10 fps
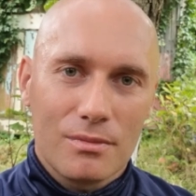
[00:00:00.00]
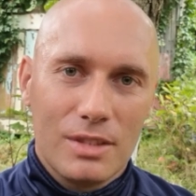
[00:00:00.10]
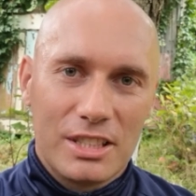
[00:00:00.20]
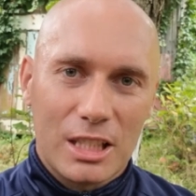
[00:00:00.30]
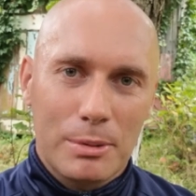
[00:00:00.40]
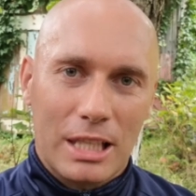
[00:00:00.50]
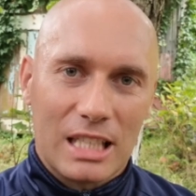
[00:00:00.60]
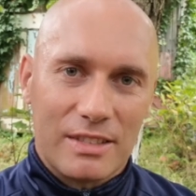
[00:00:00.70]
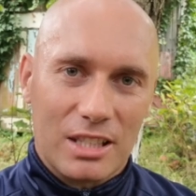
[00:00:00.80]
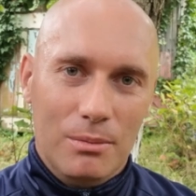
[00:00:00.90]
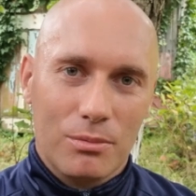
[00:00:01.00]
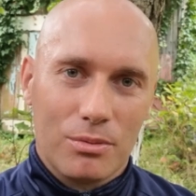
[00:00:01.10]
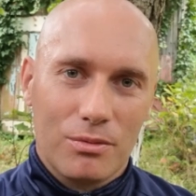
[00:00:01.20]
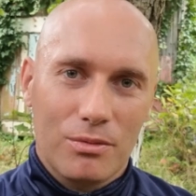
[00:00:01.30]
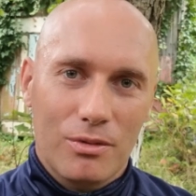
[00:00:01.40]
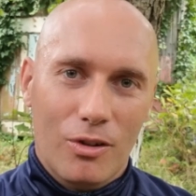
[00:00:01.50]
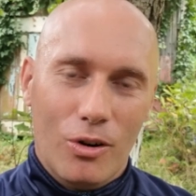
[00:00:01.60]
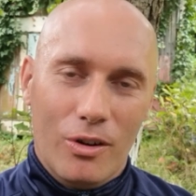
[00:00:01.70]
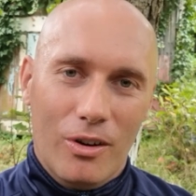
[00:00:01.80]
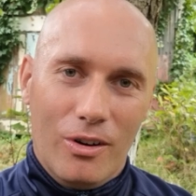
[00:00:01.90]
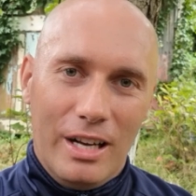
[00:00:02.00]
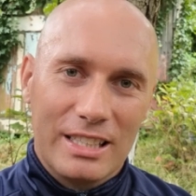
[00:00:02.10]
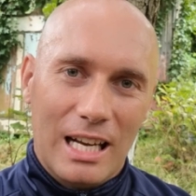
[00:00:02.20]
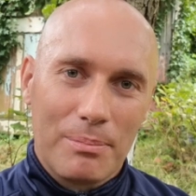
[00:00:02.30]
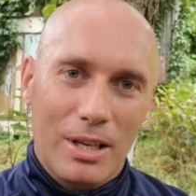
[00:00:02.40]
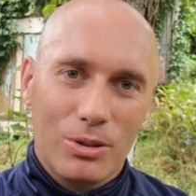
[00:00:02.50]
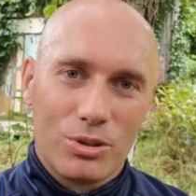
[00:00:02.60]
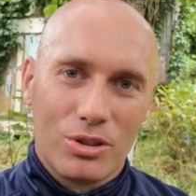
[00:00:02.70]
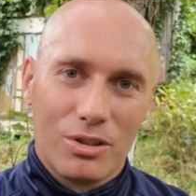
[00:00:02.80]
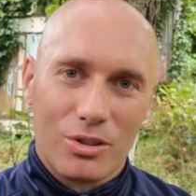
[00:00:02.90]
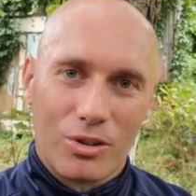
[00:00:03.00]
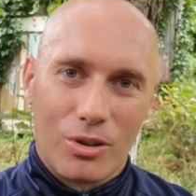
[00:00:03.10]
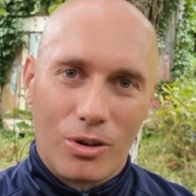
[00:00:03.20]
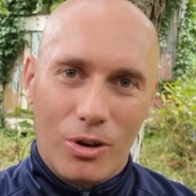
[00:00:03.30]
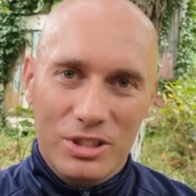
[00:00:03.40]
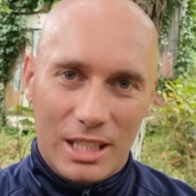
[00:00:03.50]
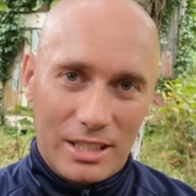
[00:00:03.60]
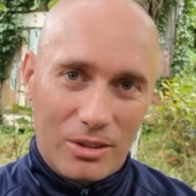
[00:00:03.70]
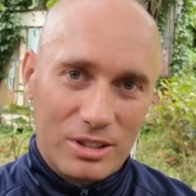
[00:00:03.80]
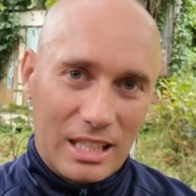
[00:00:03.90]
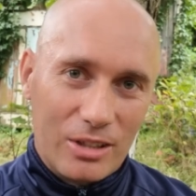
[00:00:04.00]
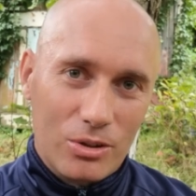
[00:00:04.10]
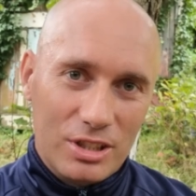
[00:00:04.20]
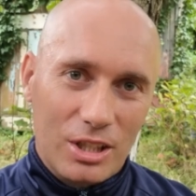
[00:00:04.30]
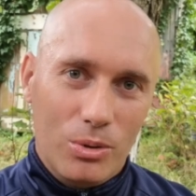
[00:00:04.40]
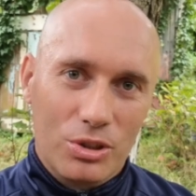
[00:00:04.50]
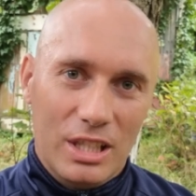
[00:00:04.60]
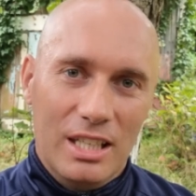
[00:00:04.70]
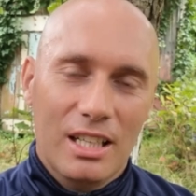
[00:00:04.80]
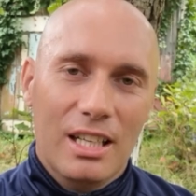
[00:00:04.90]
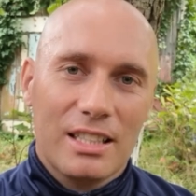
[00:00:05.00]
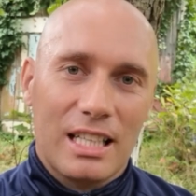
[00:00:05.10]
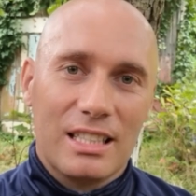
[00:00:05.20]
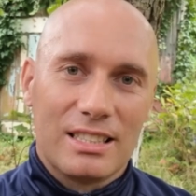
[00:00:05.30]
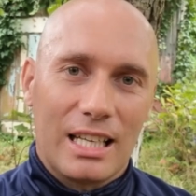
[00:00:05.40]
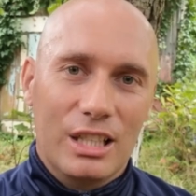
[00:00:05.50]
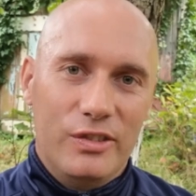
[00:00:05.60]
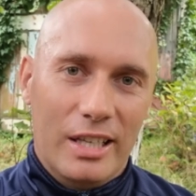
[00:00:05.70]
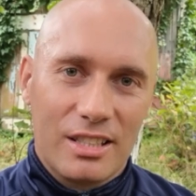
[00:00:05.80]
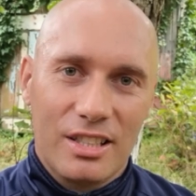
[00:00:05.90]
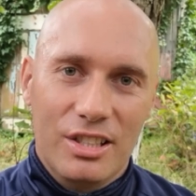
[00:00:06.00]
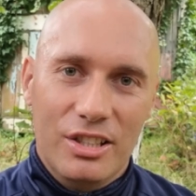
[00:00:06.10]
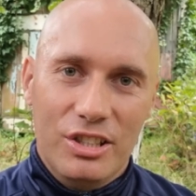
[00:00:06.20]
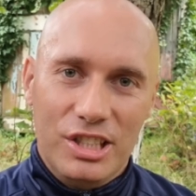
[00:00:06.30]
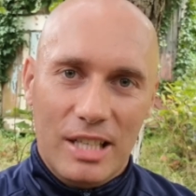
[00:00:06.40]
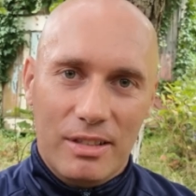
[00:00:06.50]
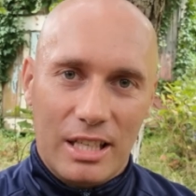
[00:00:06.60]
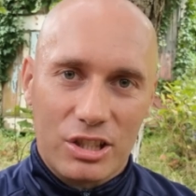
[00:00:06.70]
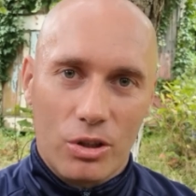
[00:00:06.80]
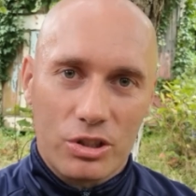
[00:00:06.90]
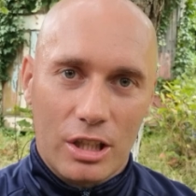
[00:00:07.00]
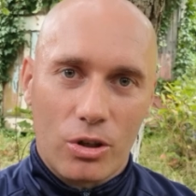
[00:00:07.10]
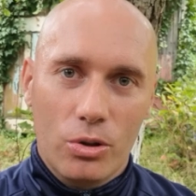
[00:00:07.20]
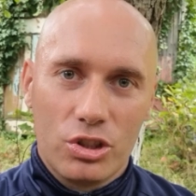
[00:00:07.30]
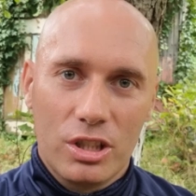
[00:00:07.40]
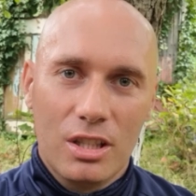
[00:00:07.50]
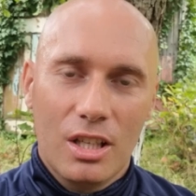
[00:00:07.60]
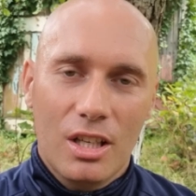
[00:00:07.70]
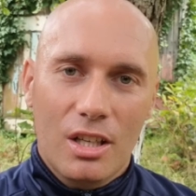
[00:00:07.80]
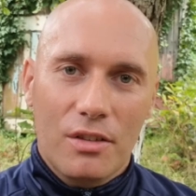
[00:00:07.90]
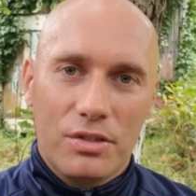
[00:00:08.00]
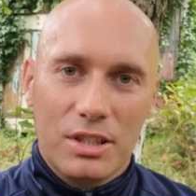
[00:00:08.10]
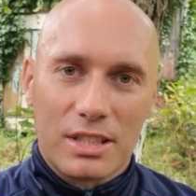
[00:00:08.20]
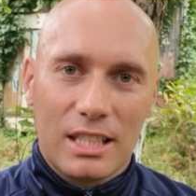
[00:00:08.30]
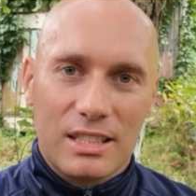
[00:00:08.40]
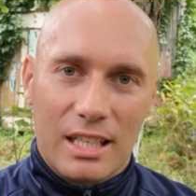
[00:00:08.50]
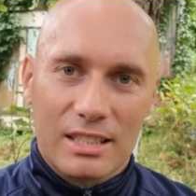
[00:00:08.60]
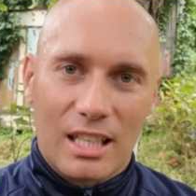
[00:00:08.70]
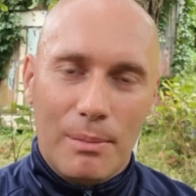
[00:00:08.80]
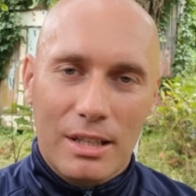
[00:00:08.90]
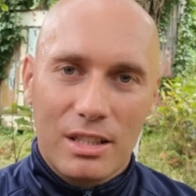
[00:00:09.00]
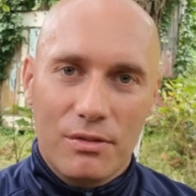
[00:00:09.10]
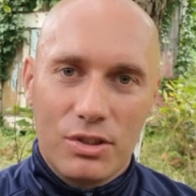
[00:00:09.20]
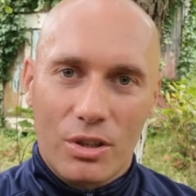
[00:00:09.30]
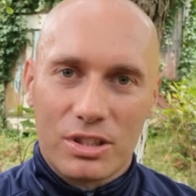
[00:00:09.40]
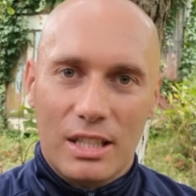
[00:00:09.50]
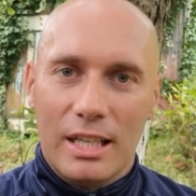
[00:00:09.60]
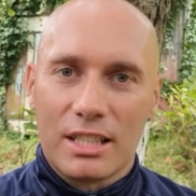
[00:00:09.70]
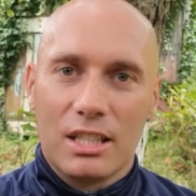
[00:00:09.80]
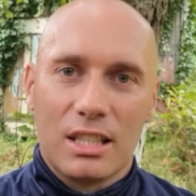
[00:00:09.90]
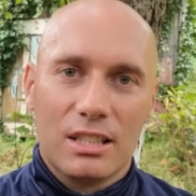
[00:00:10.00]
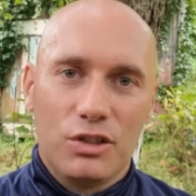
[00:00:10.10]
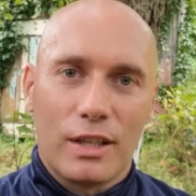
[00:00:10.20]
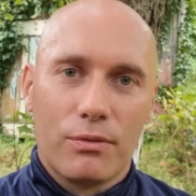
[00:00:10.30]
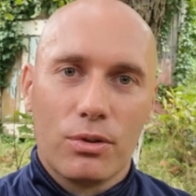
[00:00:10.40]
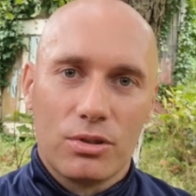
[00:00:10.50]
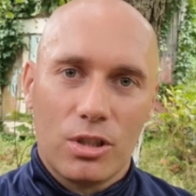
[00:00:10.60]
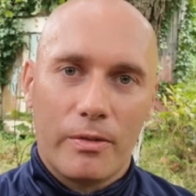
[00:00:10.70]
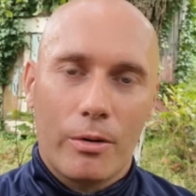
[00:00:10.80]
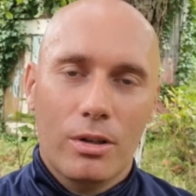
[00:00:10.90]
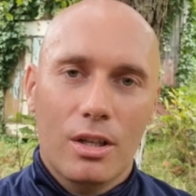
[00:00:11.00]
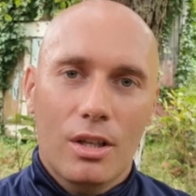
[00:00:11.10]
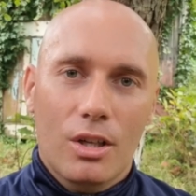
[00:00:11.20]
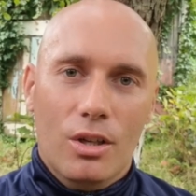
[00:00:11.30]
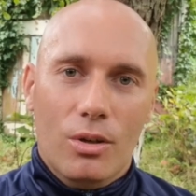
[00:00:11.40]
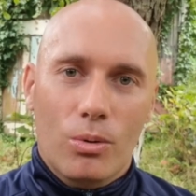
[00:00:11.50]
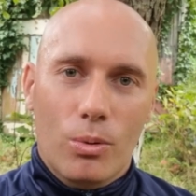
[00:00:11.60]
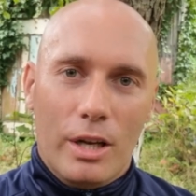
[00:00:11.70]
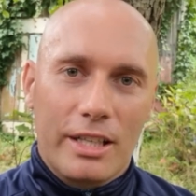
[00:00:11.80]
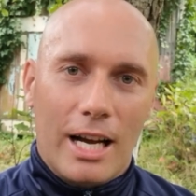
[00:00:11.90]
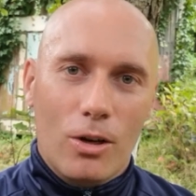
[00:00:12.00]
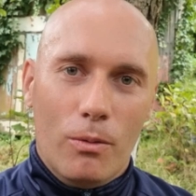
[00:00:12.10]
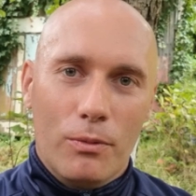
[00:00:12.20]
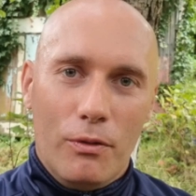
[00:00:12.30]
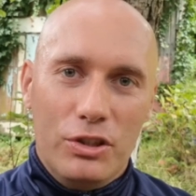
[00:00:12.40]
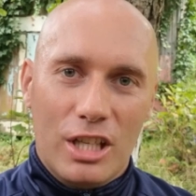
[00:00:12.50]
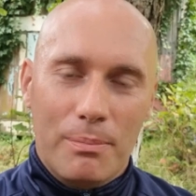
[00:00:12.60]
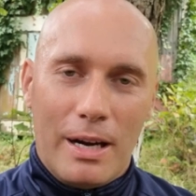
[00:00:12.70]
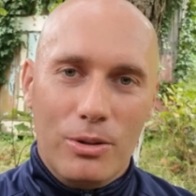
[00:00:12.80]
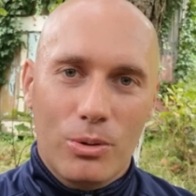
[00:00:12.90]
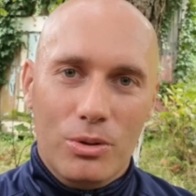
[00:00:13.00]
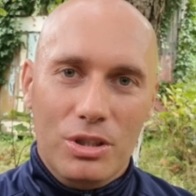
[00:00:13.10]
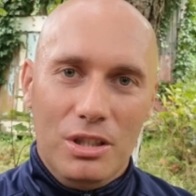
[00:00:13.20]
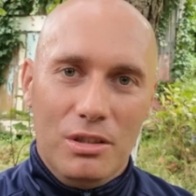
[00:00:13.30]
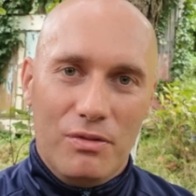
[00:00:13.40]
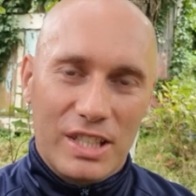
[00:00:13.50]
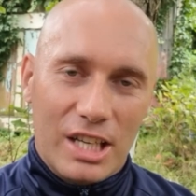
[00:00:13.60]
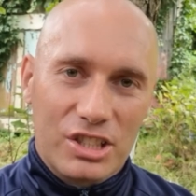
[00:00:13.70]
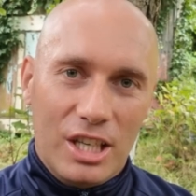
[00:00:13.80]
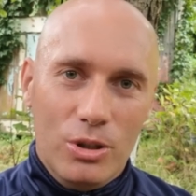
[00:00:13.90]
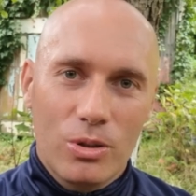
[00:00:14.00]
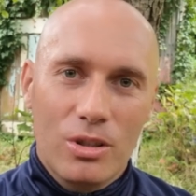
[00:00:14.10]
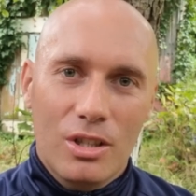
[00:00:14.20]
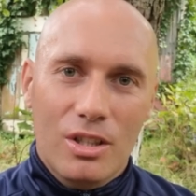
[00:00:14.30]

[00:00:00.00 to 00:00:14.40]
jesteśmy teraz w takim etapie już końca tego starego cyklu, gdzie ten stary świat się na naszych oczach kończy. Wszystkie stare schematy, wzorce, na jakich ten świat funkcjonował, ulegają wyczerpaniu i wygaszeniu.